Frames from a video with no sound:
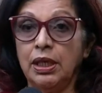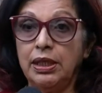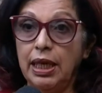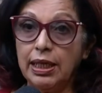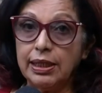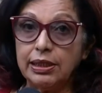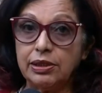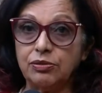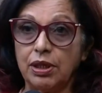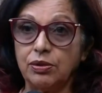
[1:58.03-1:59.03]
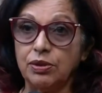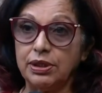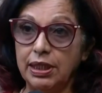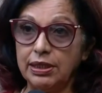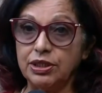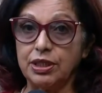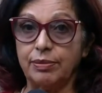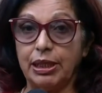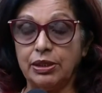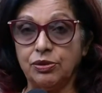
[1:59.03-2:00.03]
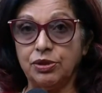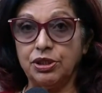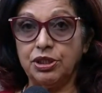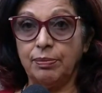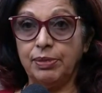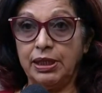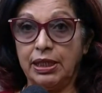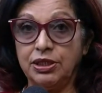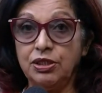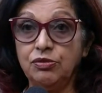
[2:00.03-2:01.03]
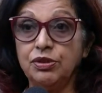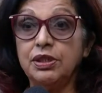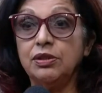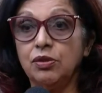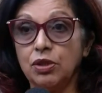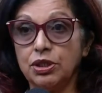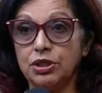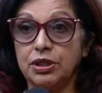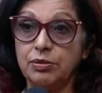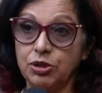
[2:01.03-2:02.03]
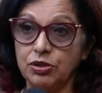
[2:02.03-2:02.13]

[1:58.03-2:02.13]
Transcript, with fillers: E essas situações desses trabalhadores de aplicativo, nós temos